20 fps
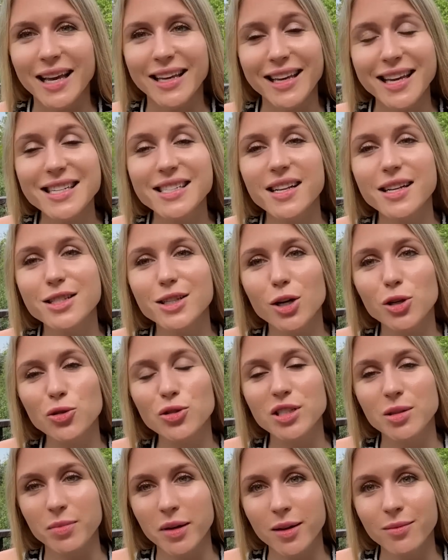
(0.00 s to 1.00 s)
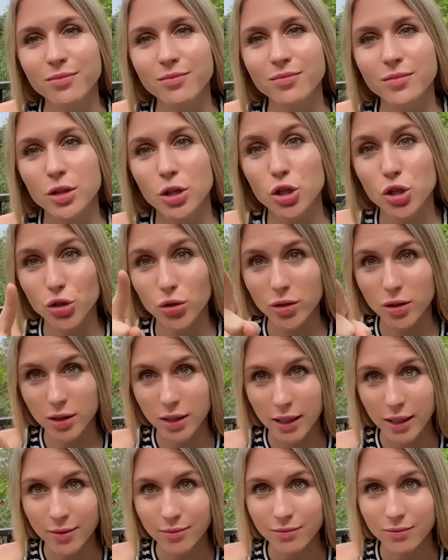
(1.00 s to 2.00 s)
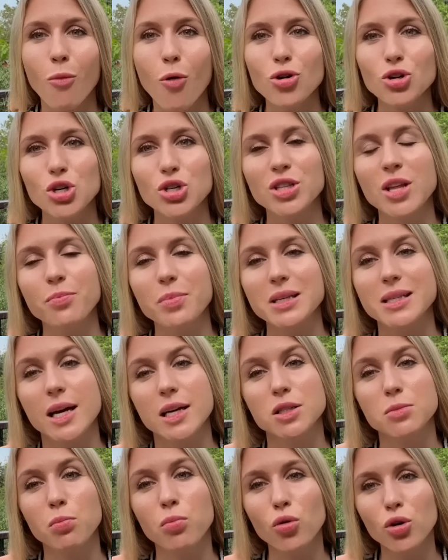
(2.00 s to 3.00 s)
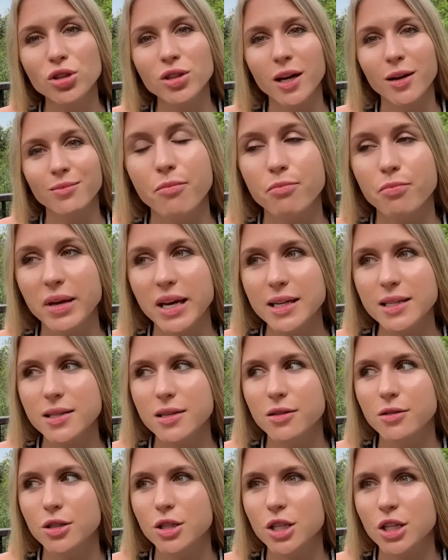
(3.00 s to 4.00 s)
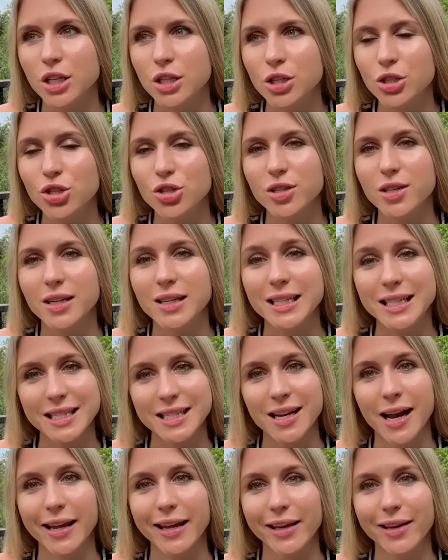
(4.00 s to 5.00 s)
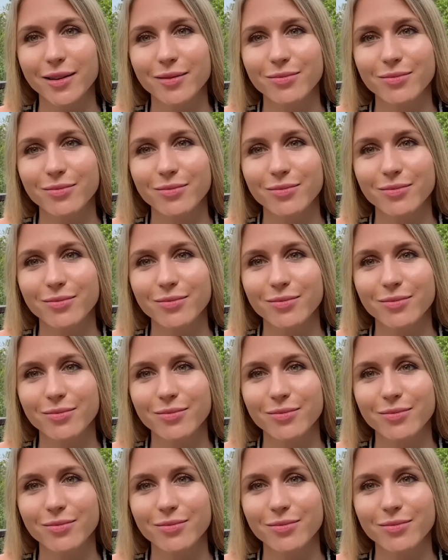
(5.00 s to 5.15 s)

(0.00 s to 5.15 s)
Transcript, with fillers: Если я скажу тебе, что ты можешь написать бота без технических знаний.